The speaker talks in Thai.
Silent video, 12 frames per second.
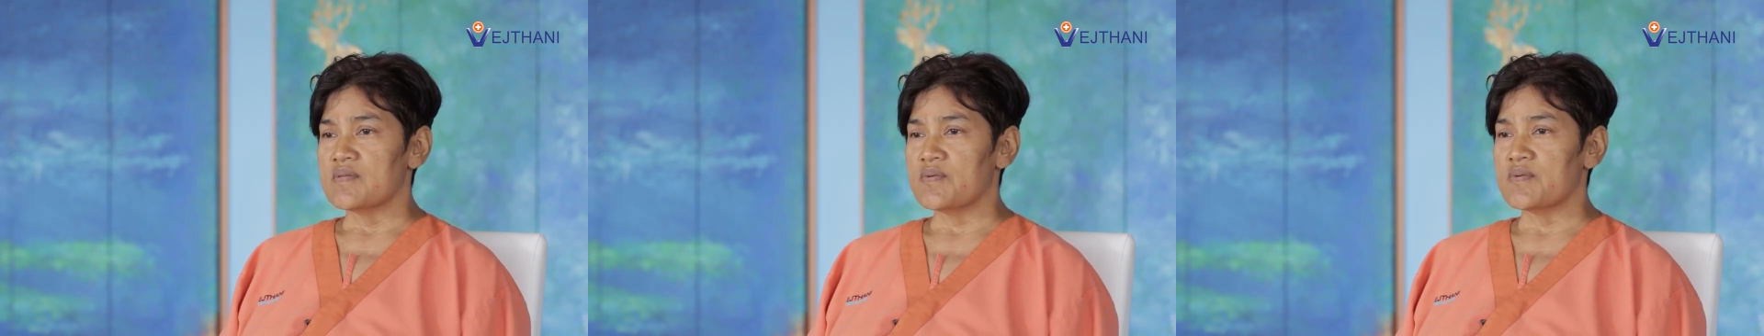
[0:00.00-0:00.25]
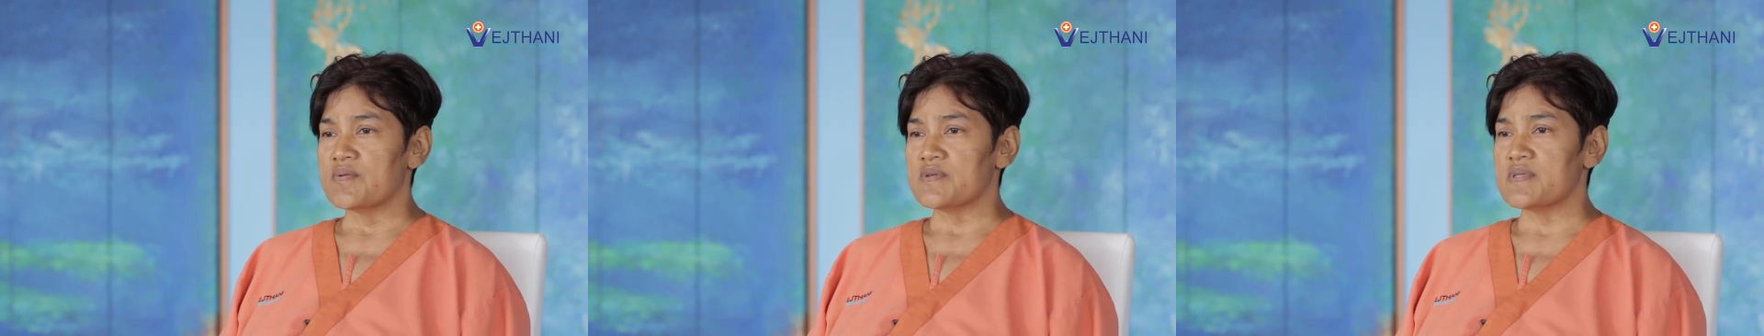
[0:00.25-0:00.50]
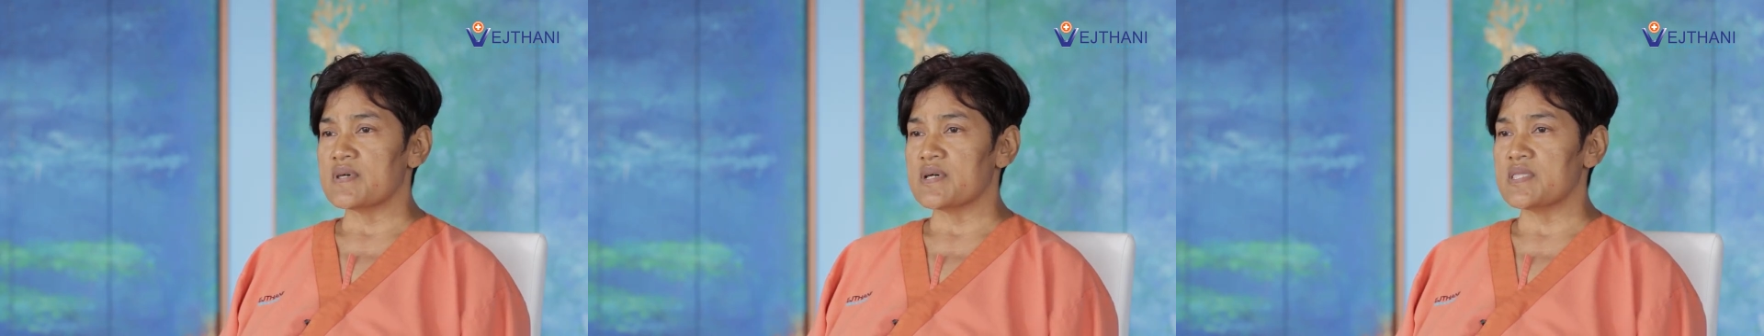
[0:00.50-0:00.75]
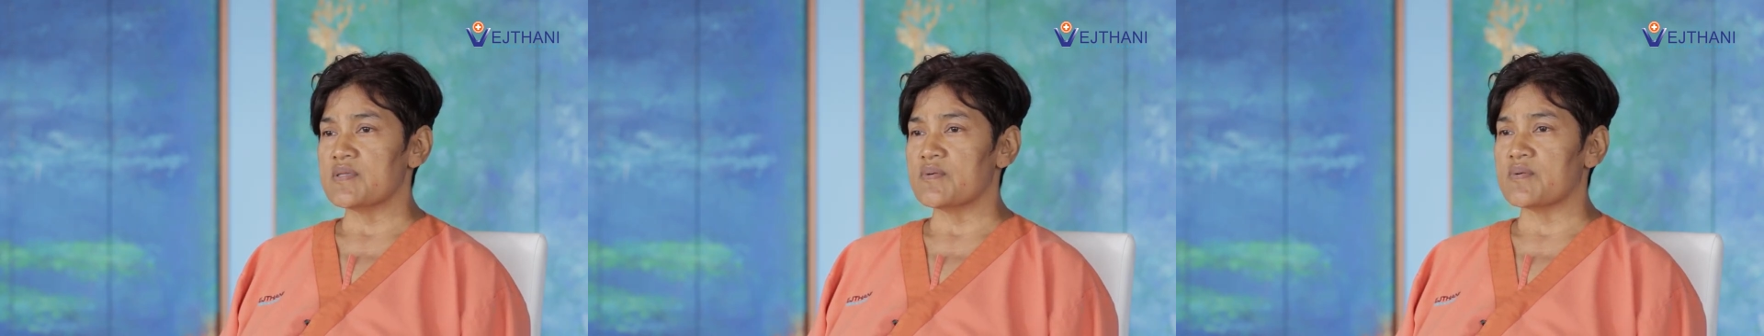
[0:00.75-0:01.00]
ดู
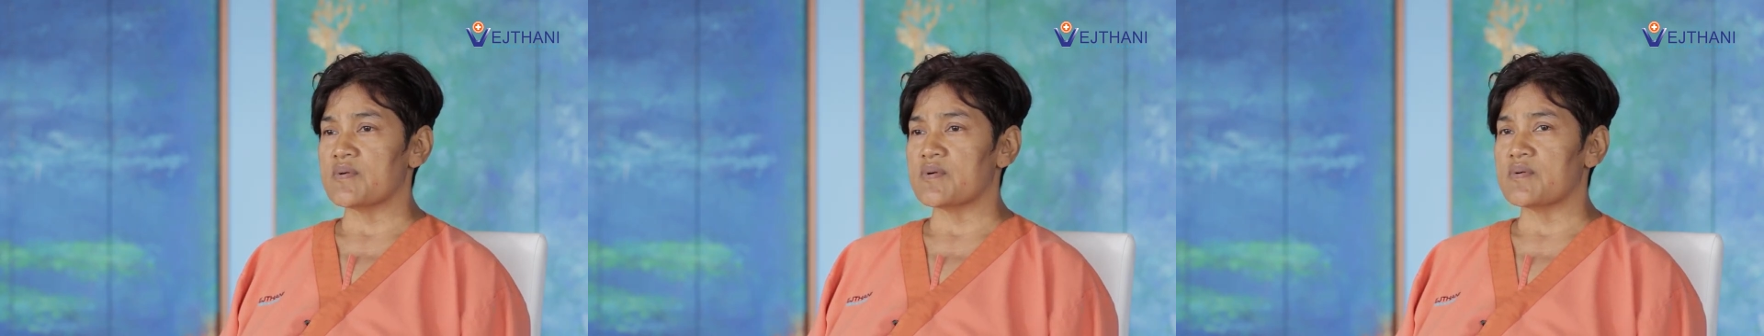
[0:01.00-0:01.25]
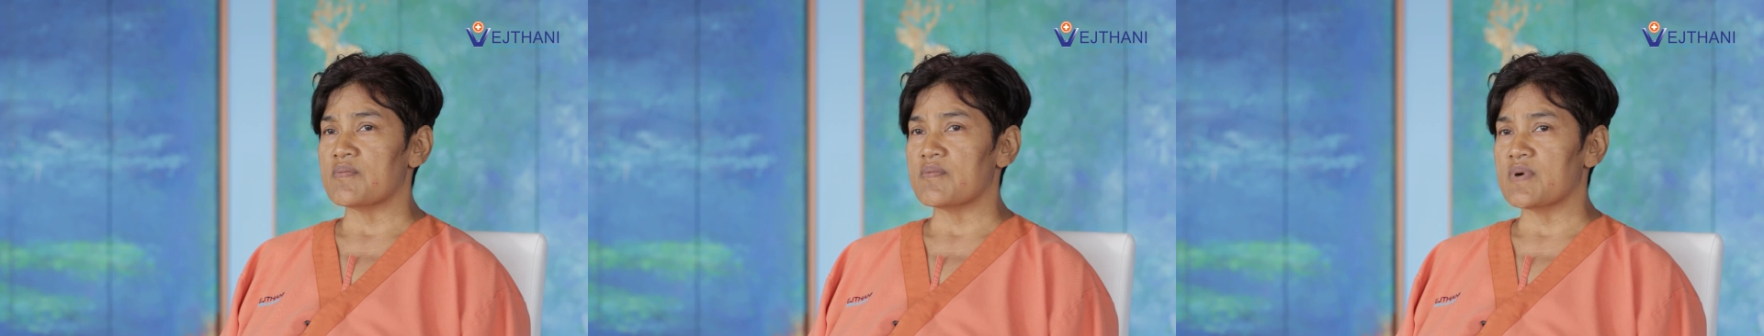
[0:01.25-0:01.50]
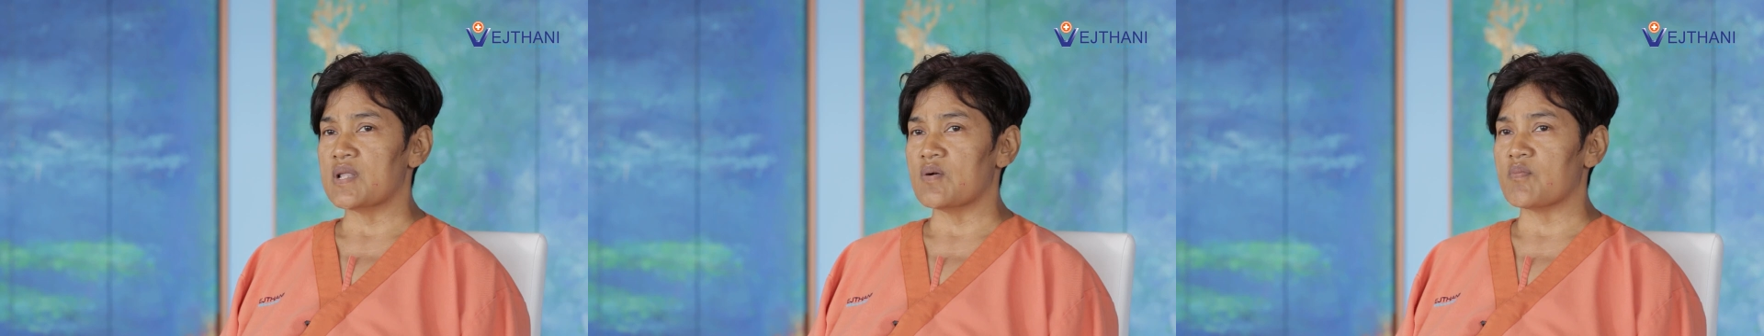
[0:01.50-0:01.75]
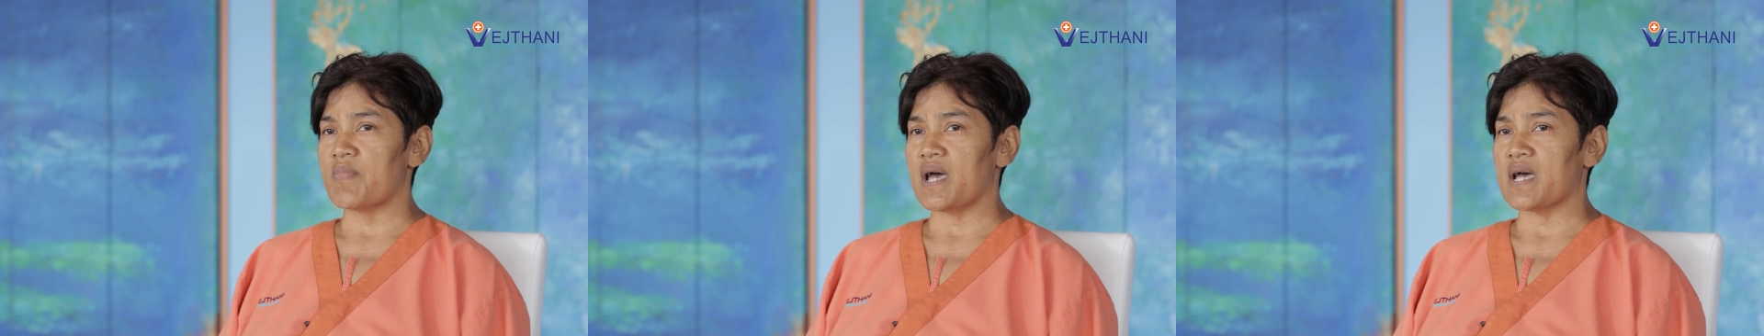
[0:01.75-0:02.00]
เซิร์ชดูว่า
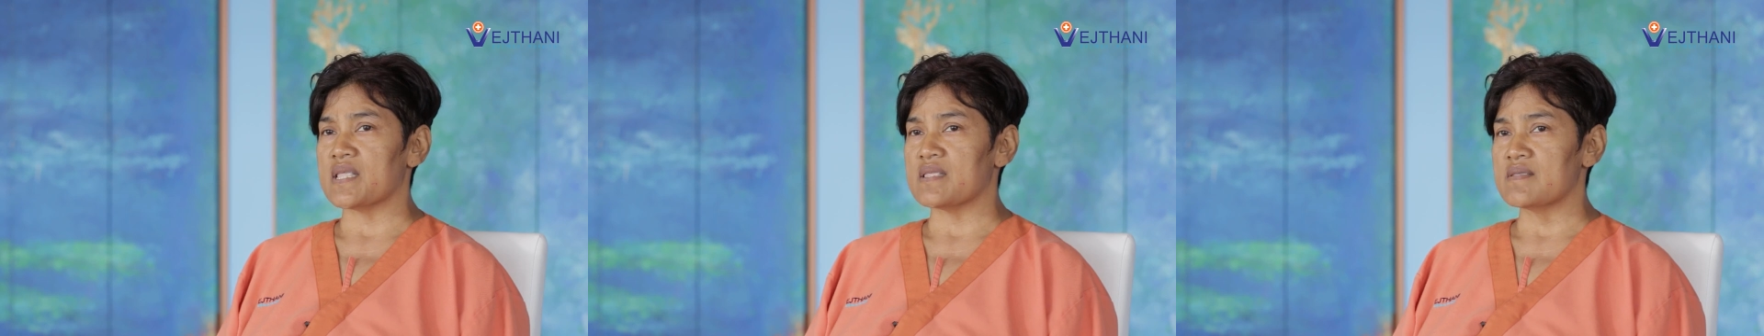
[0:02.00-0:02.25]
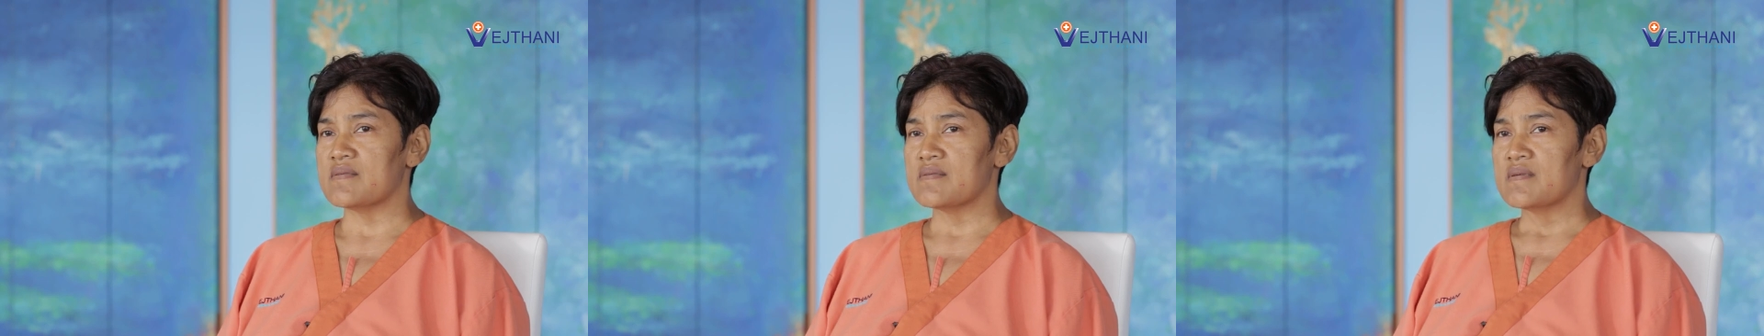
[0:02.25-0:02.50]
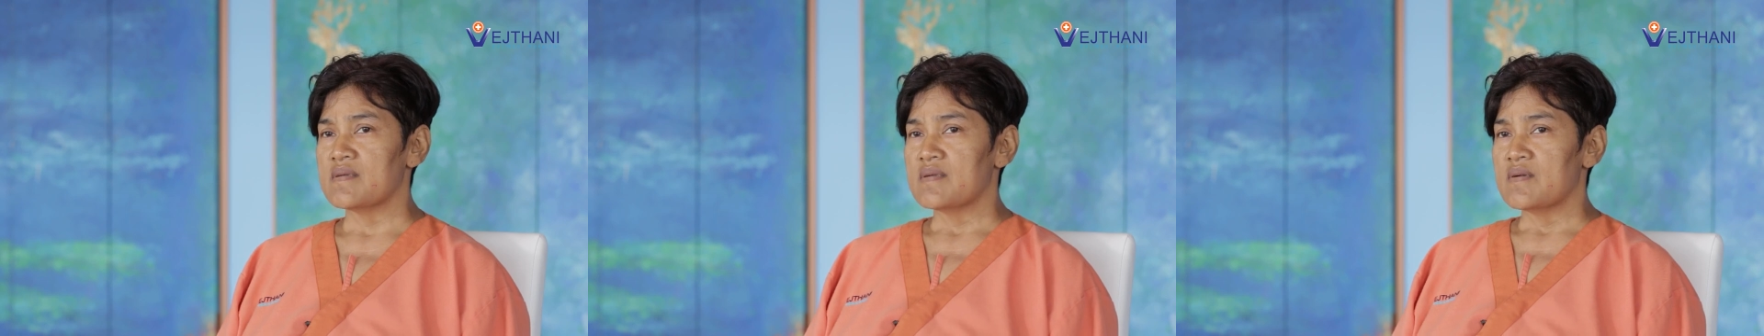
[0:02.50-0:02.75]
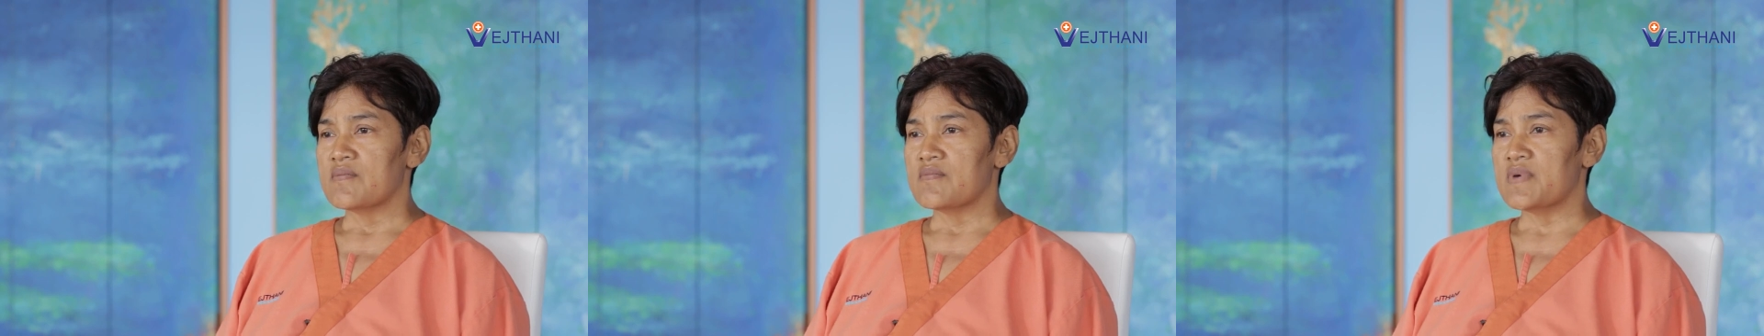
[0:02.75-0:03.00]
โรงพยาบาล
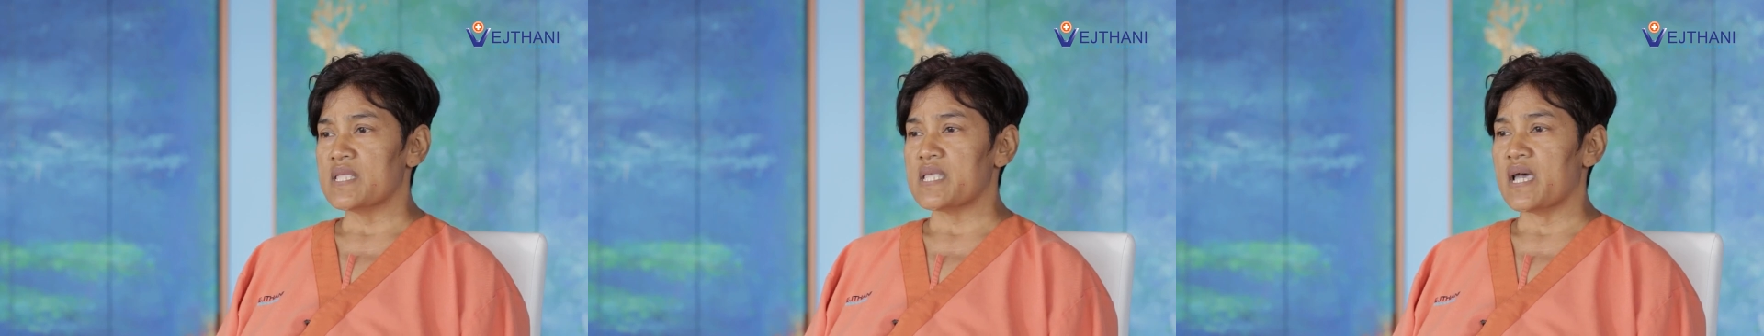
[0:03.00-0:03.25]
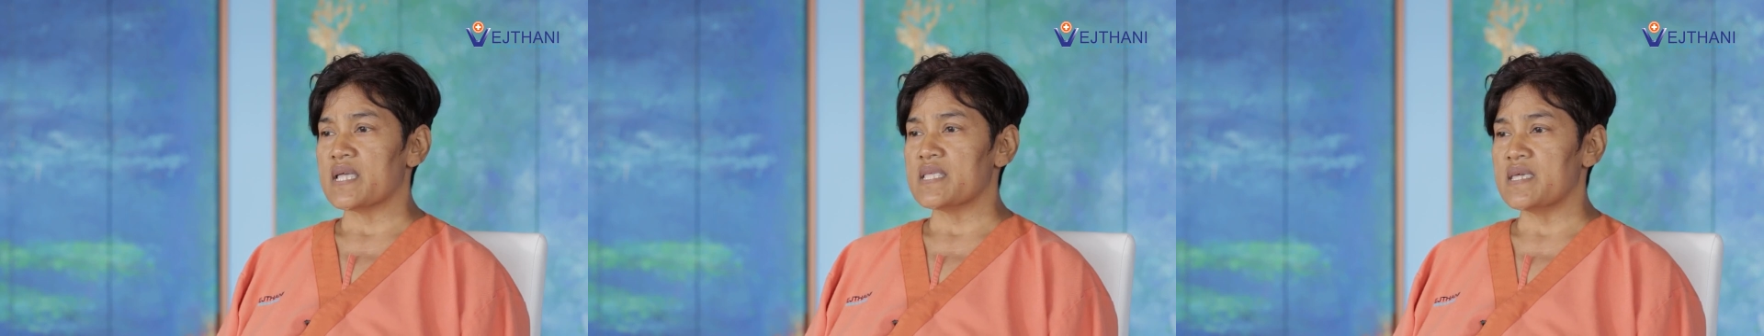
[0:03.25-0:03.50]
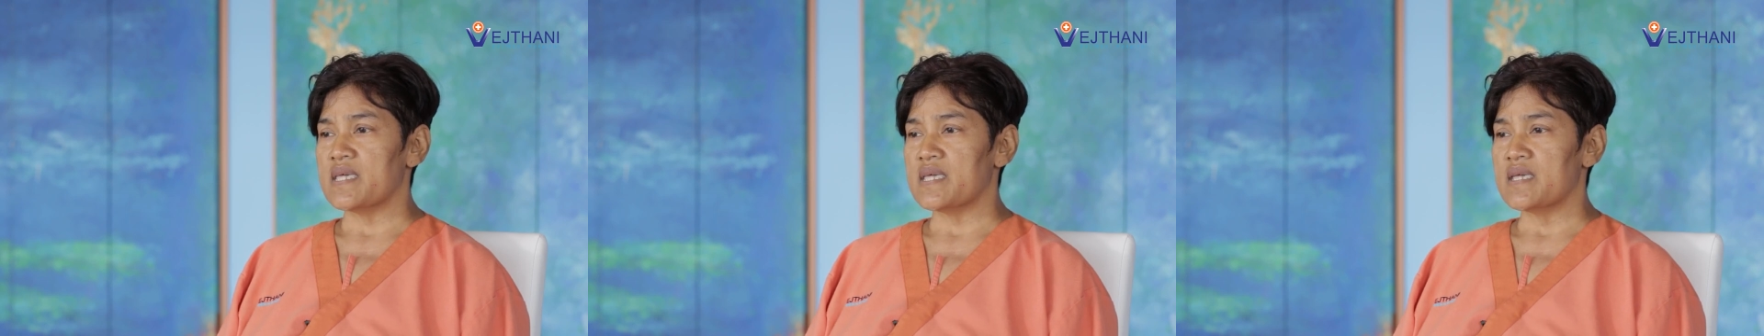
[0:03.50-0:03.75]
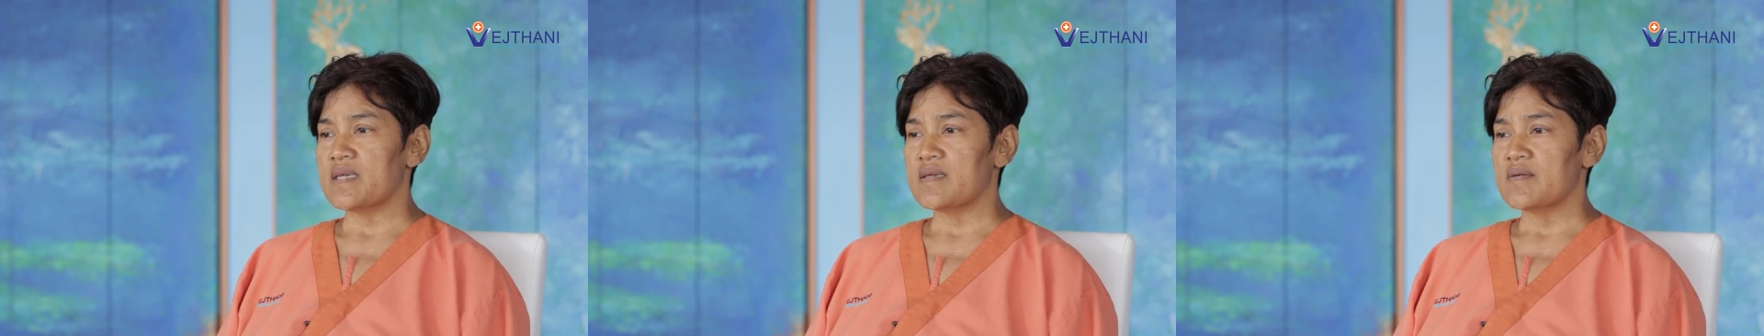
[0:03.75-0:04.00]
เวทานี